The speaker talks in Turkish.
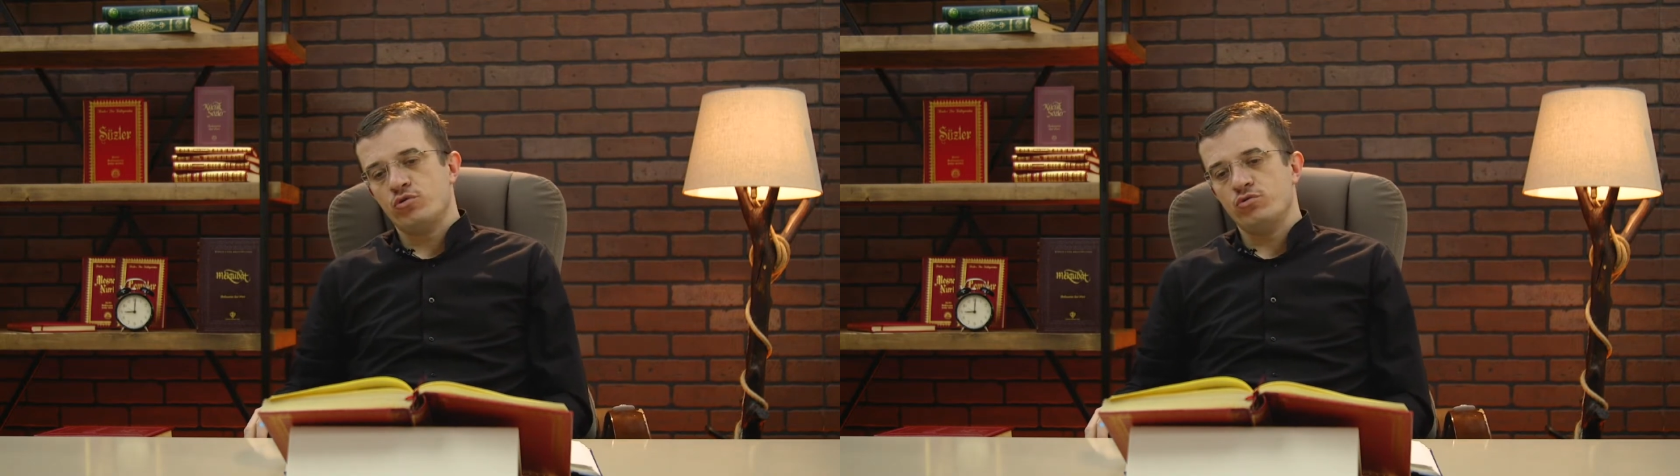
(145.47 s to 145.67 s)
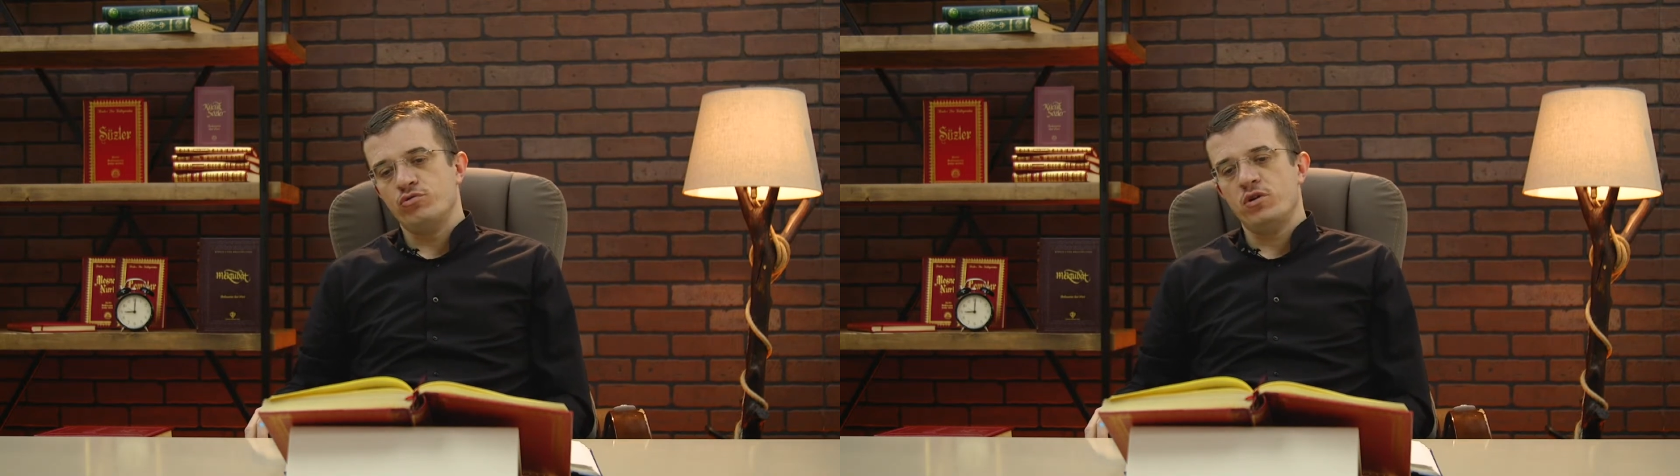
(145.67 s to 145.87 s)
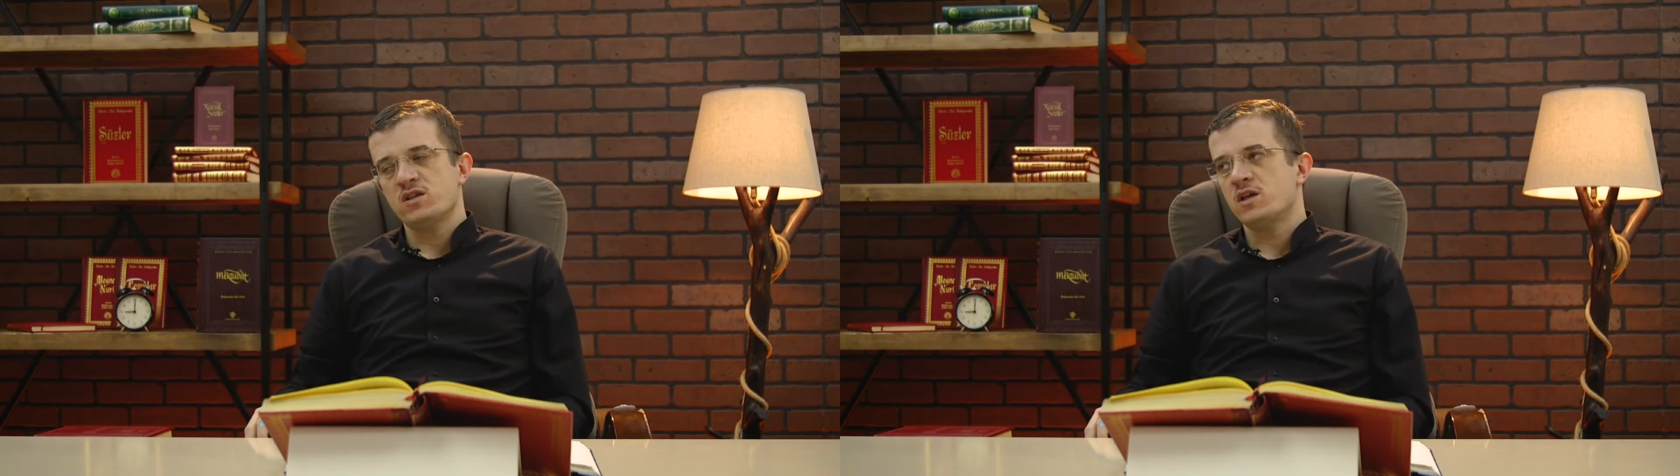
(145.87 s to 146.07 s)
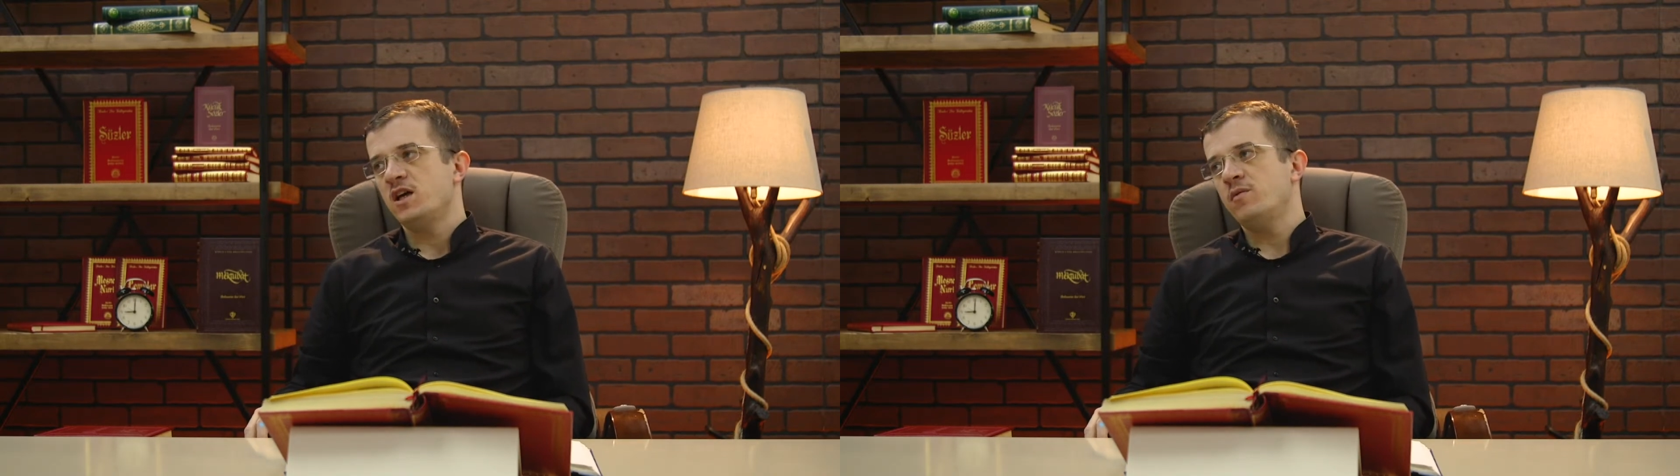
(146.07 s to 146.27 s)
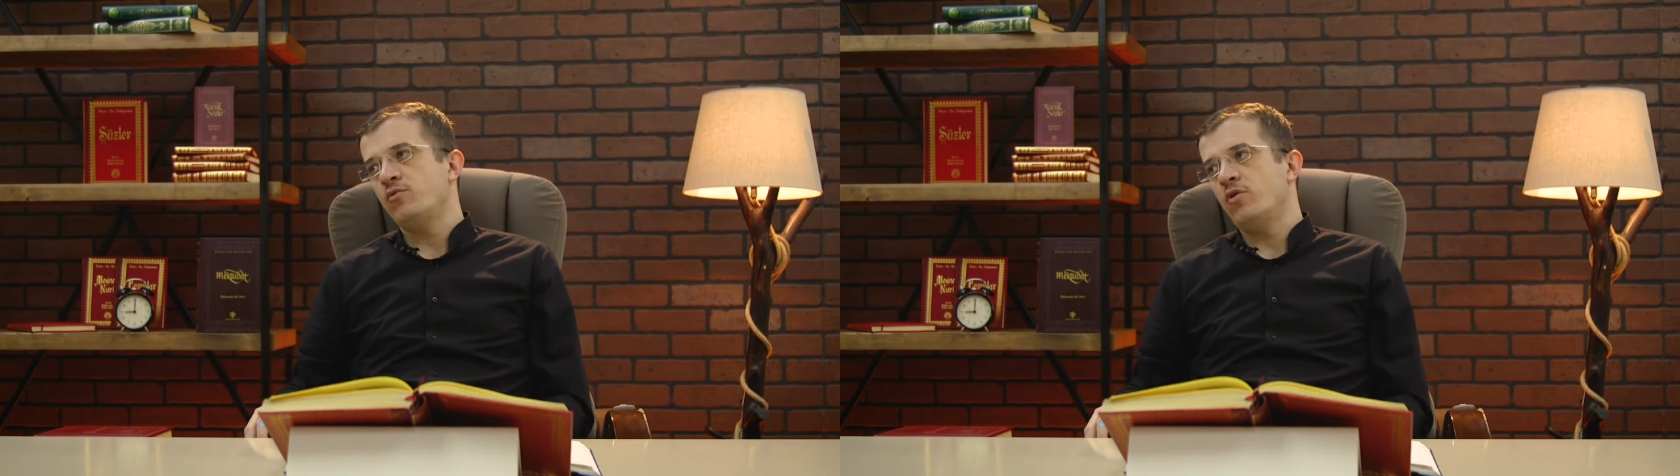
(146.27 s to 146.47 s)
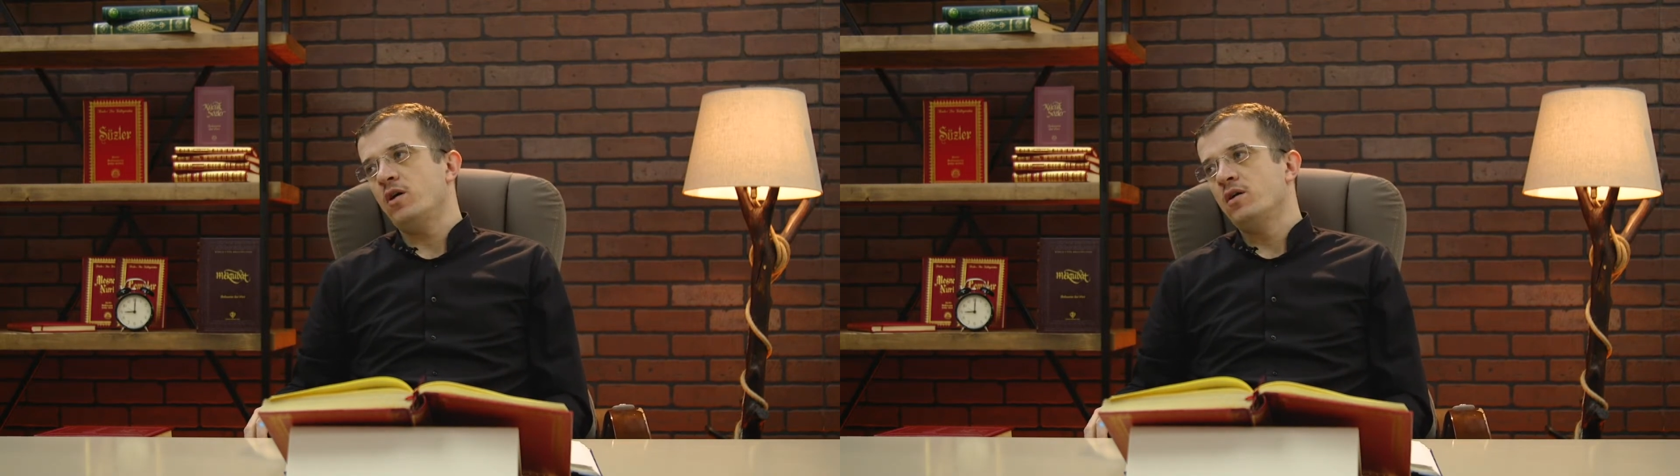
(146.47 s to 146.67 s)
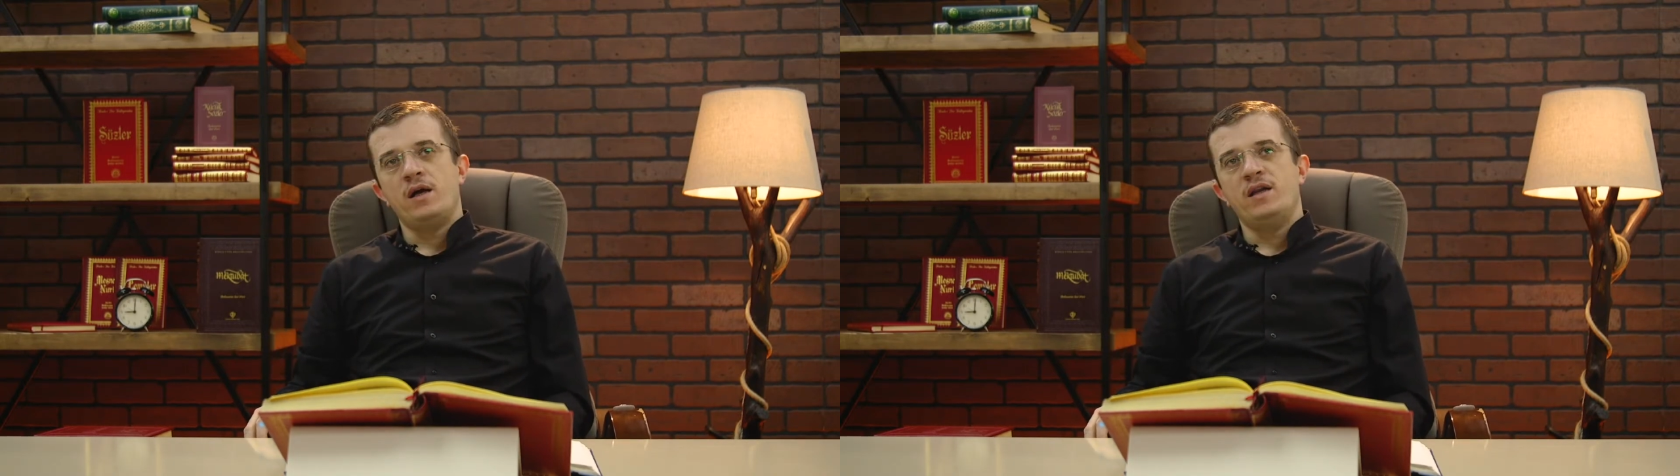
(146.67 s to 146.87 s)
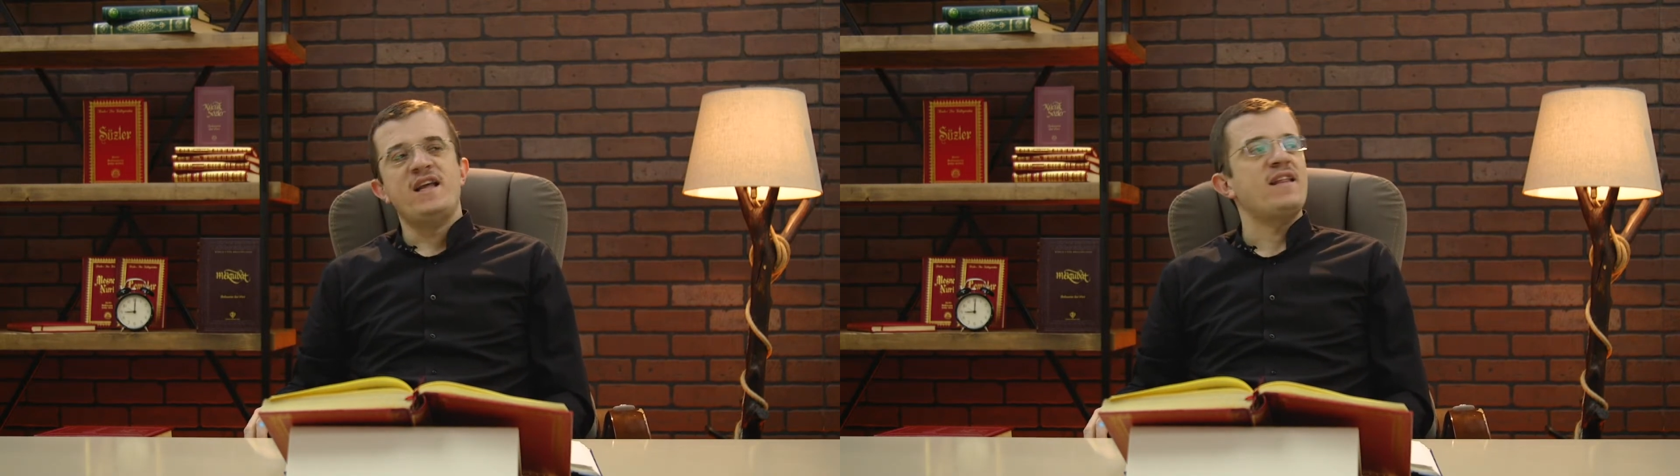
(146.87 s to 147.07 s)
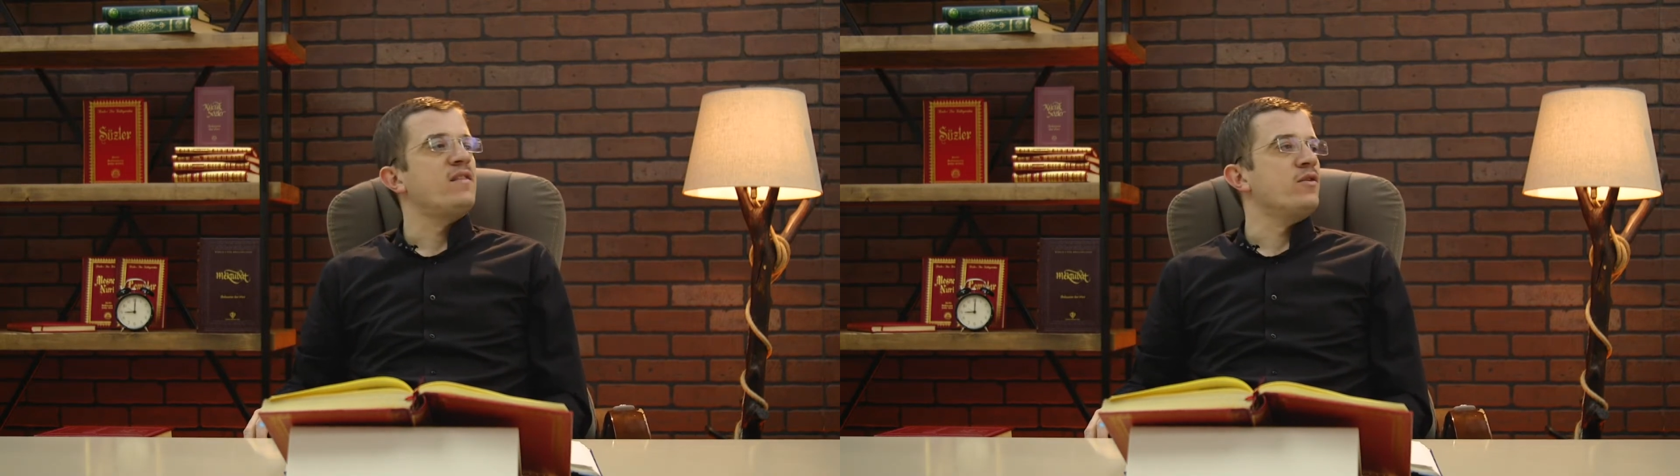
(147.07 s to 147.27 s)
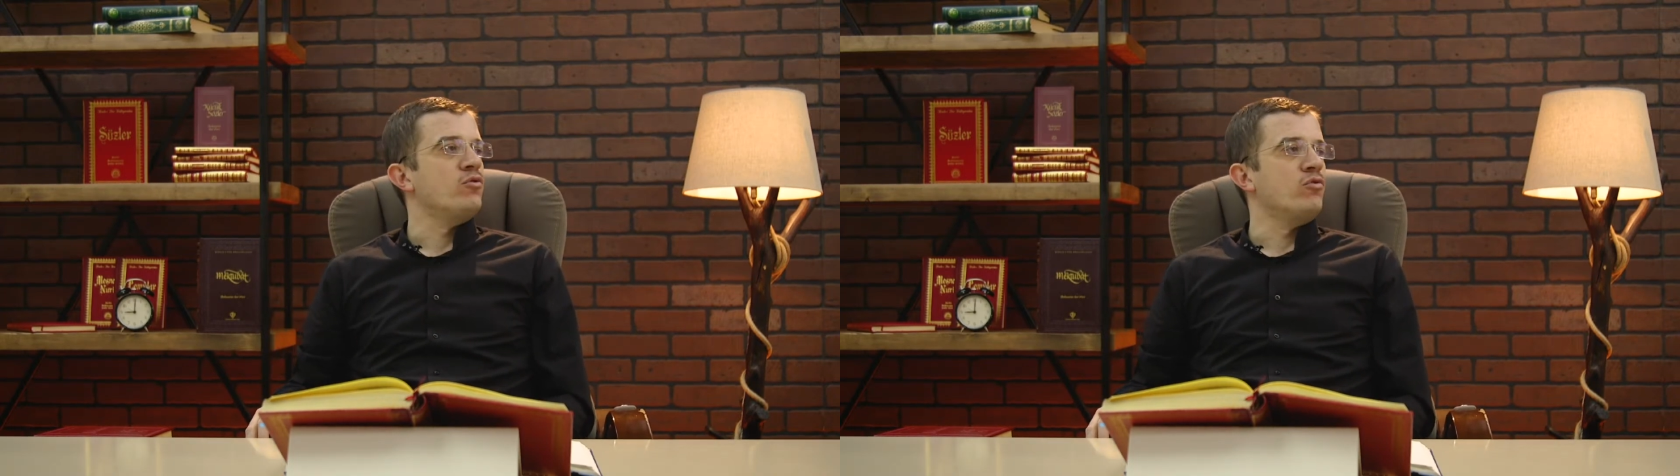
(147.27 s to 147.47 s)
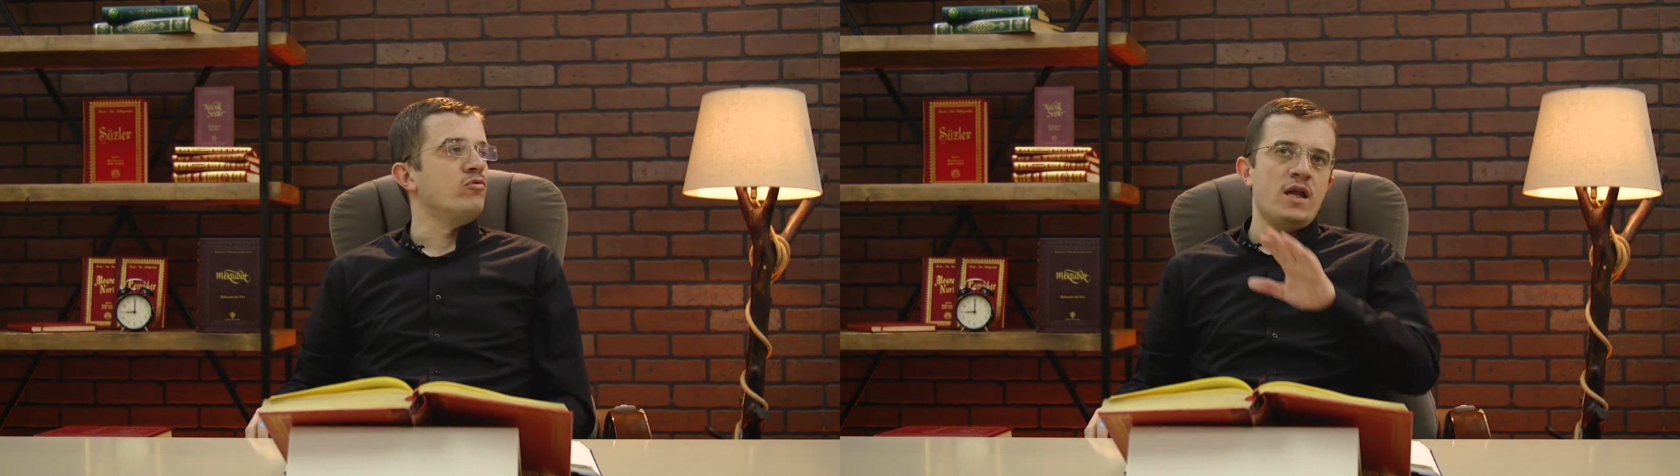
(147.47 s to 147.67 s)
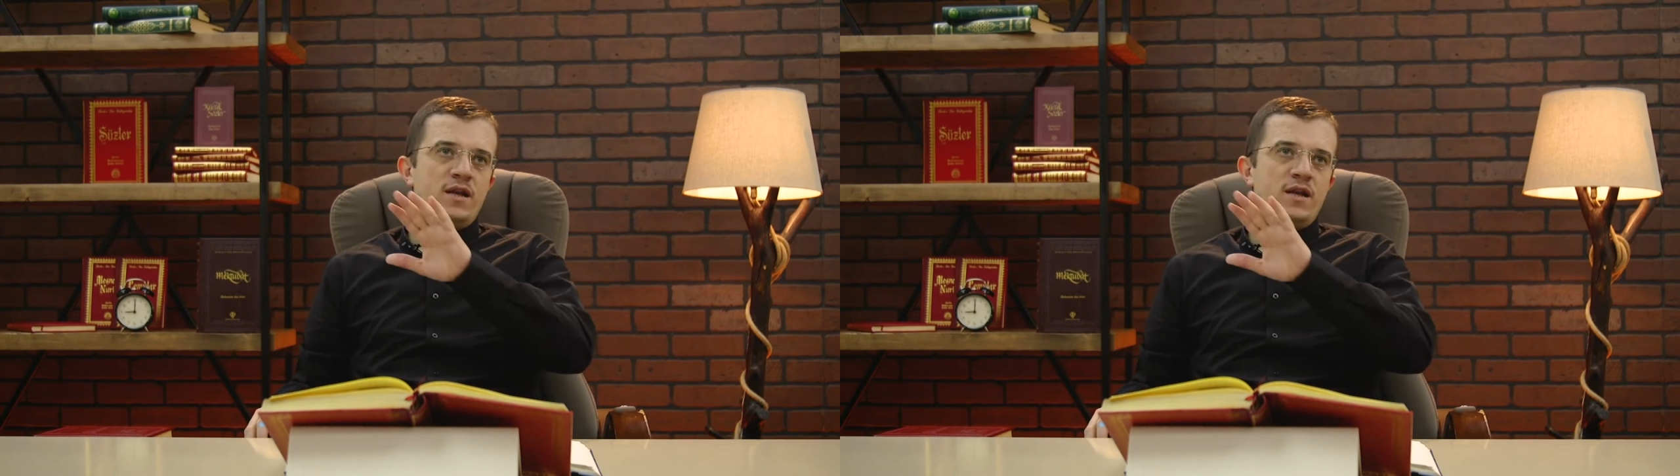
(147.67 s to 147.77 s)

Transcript: olduğu rüya sahih bir rüya. Yani nettir görüntü.